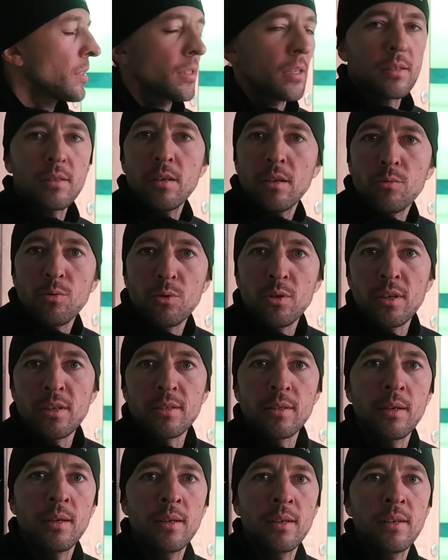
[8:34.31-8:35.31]
Сосед у
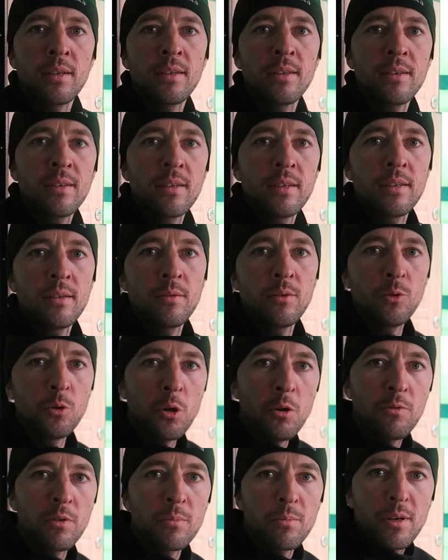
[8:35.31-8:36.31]
нас
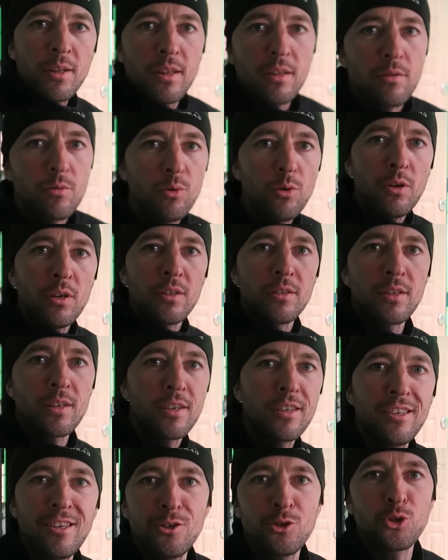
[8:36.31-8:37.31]
новый, молодой,
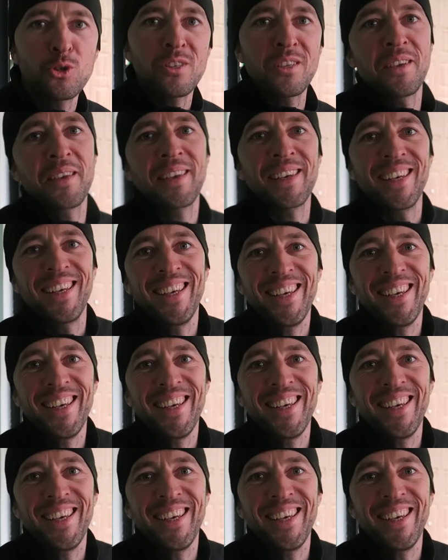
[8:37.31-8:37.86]
энергичный.